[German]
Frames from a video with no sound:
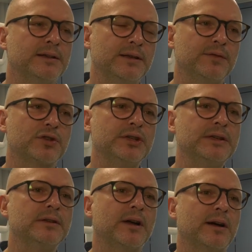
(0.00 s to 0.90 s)
die
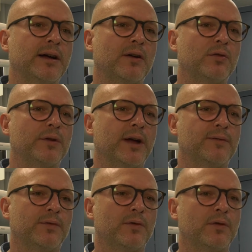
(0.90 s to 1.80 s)
verschiedene Erkrankungen
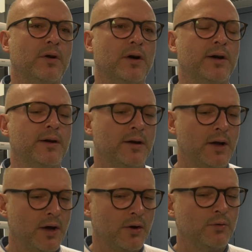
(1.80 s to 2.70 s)

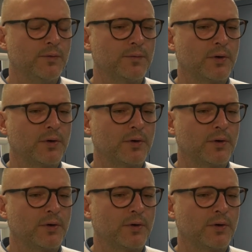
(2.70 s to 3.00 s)
hervorrufen äh,